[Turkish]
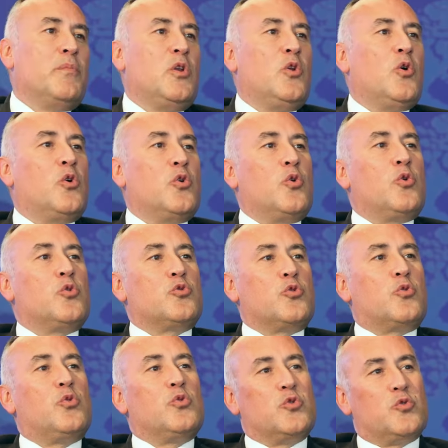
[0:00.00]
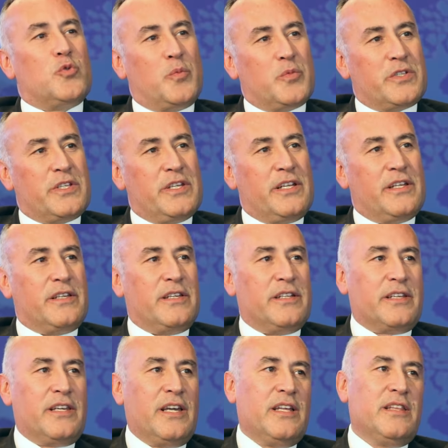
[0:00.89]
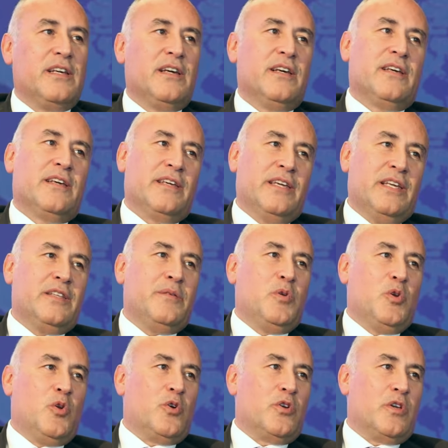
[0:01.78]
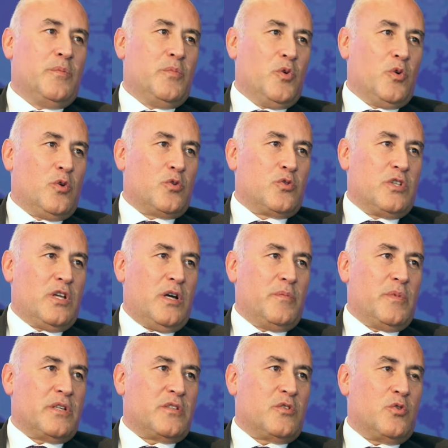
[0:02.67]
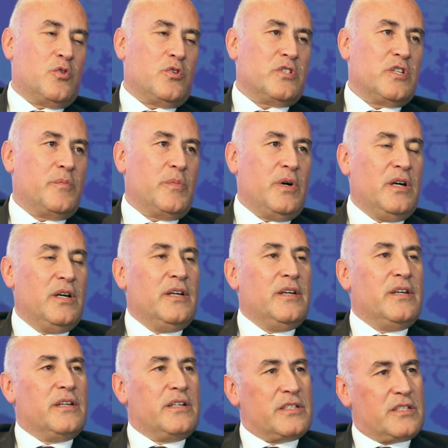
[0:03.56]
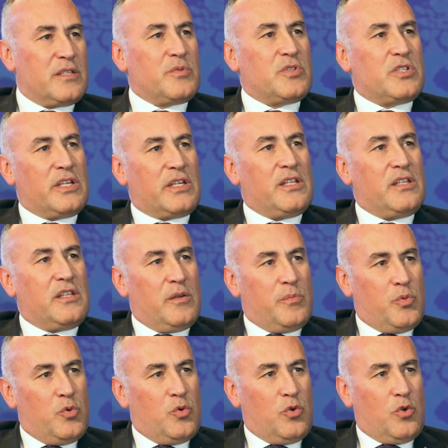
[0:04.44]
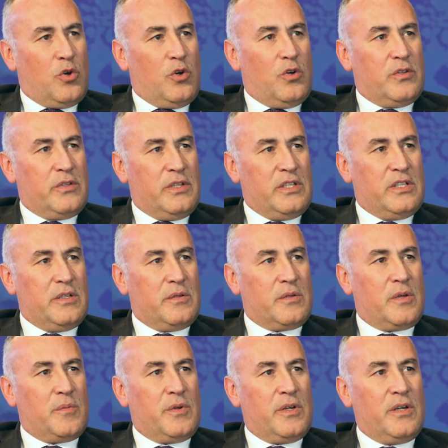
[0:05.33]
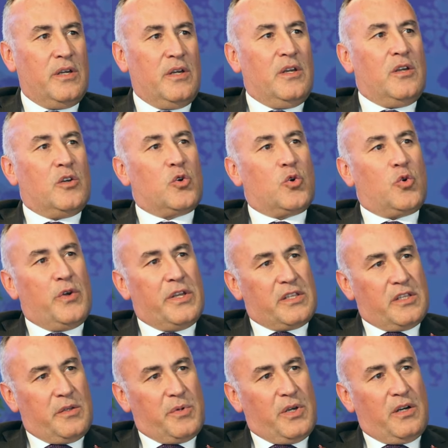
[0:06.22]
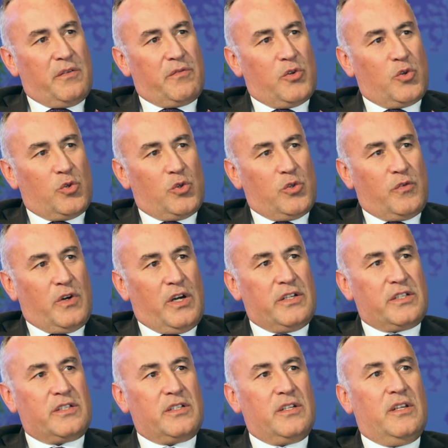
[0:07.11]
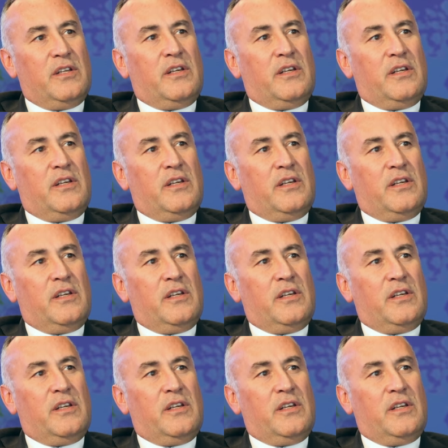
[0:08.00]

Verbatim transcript: milyon yolcu konuşmamız gerekirken 7 milyon gibi yolcudan bahsediyoruz ama hızlı bir şekilde büyüyor. Dediğim gibi kuvvetli bir hava yolu var.